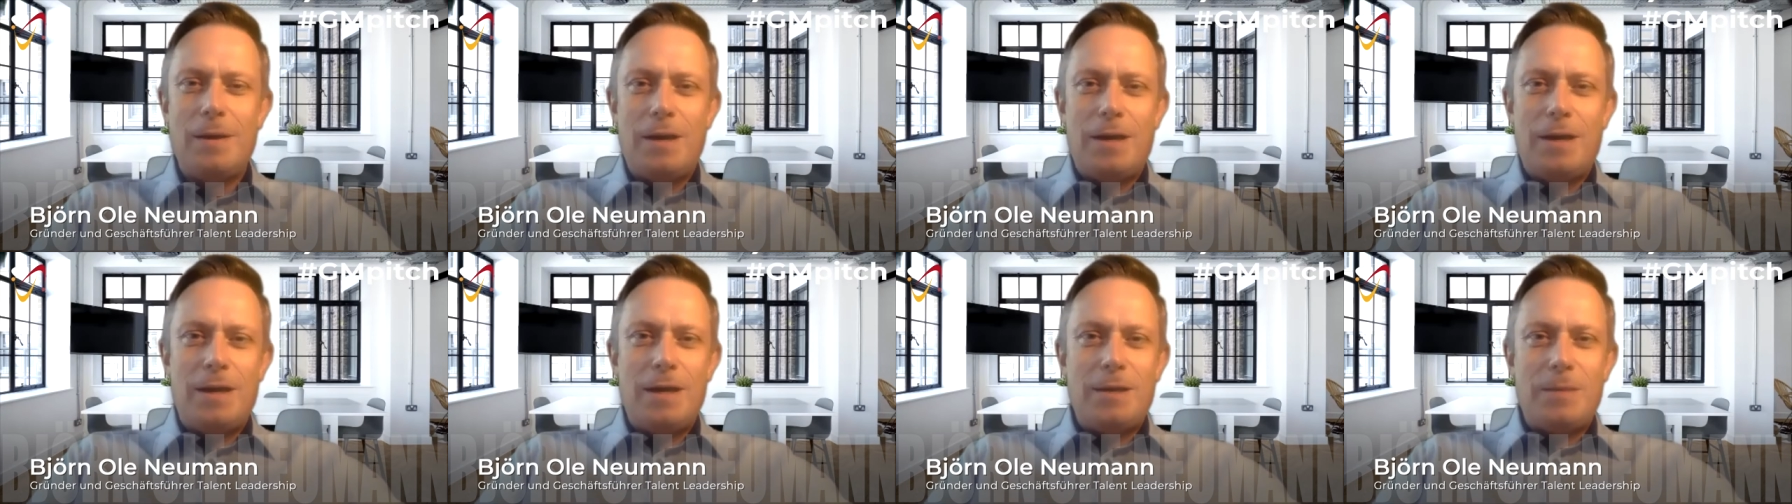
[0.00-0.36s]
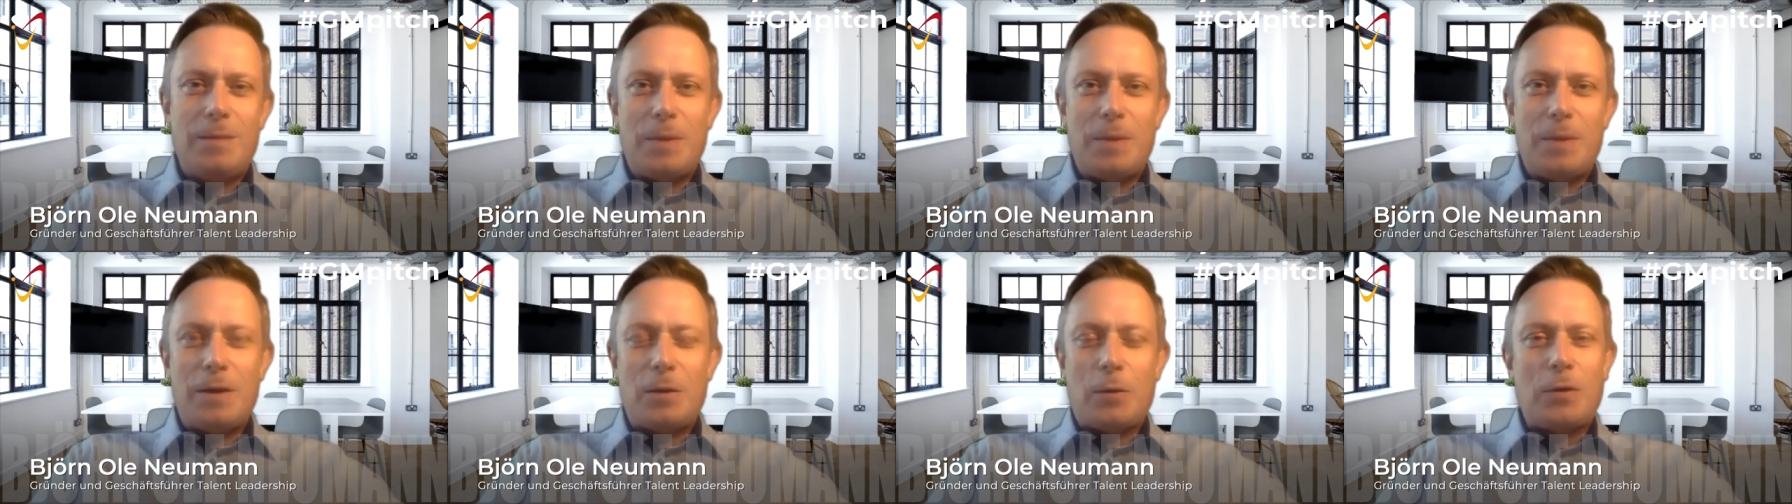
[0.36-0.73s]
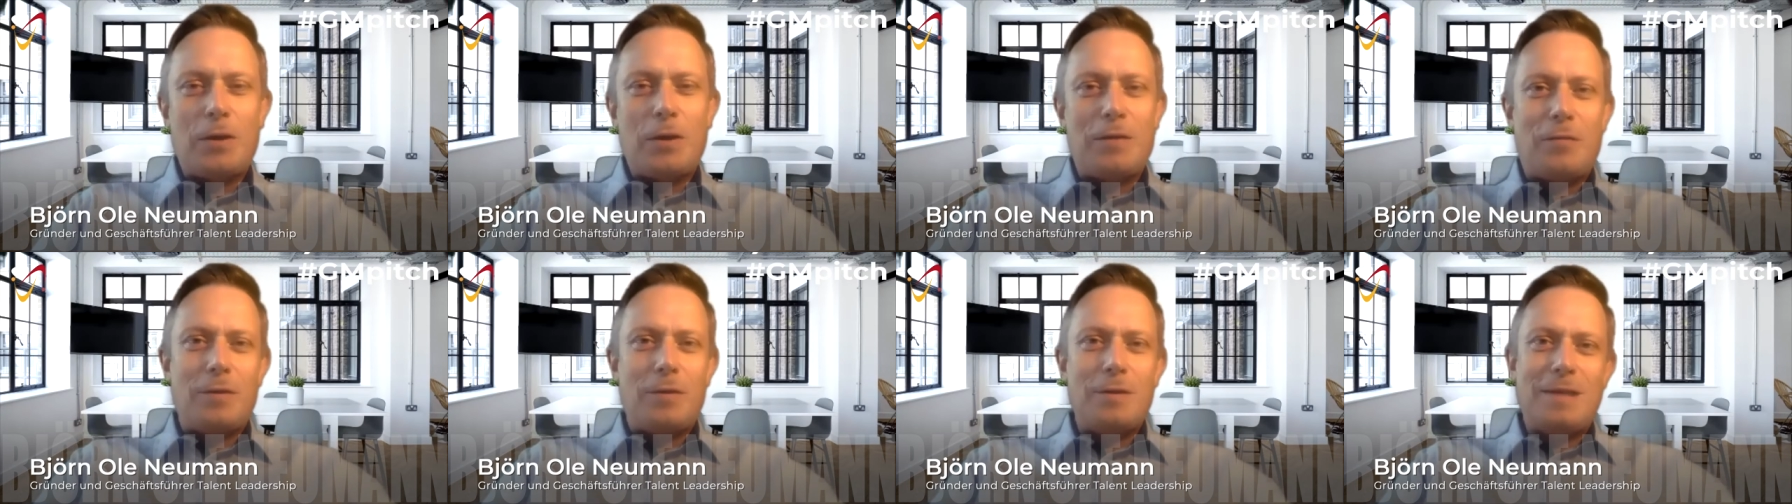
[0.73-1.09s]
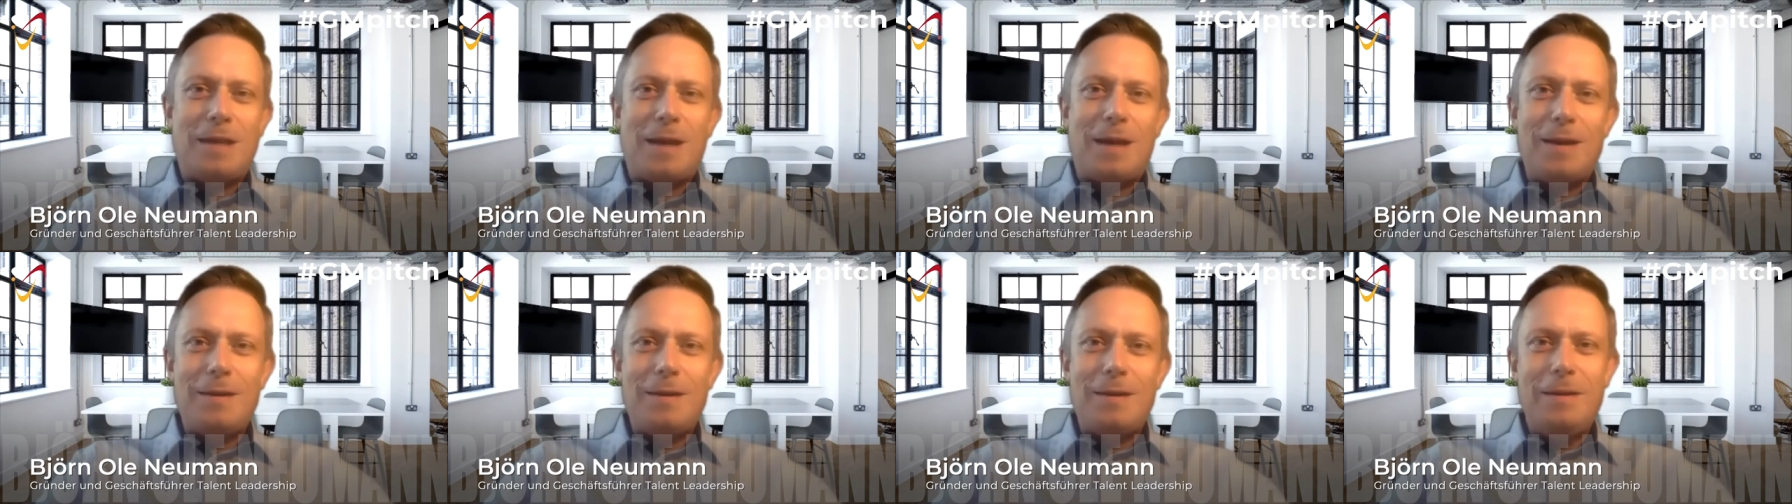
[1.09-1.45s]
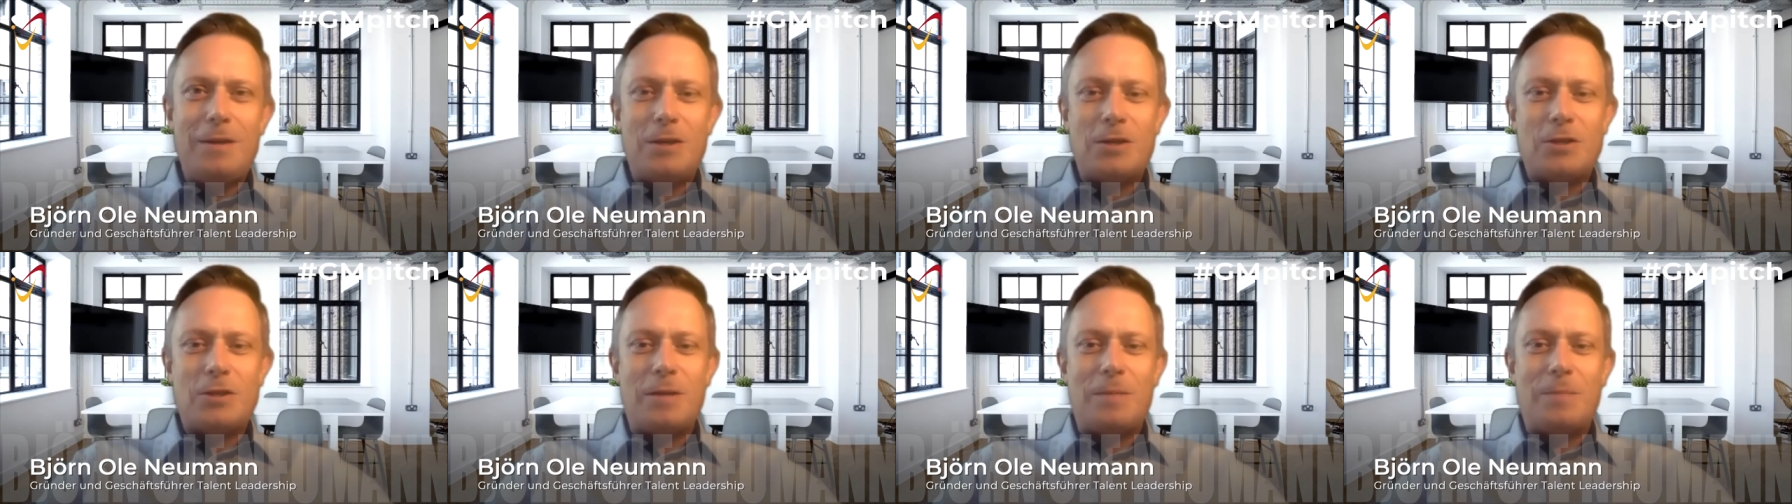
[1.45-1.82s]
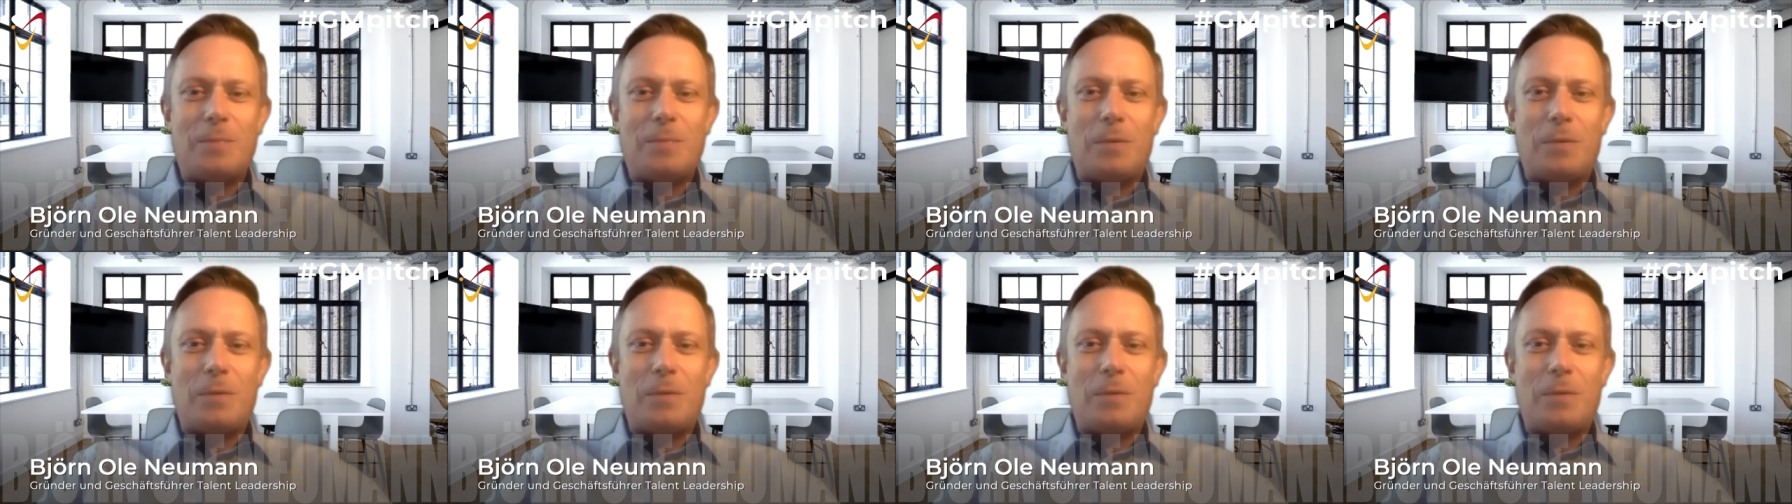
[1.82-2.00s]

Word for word: Ich bin der Gründer von Talent Leadership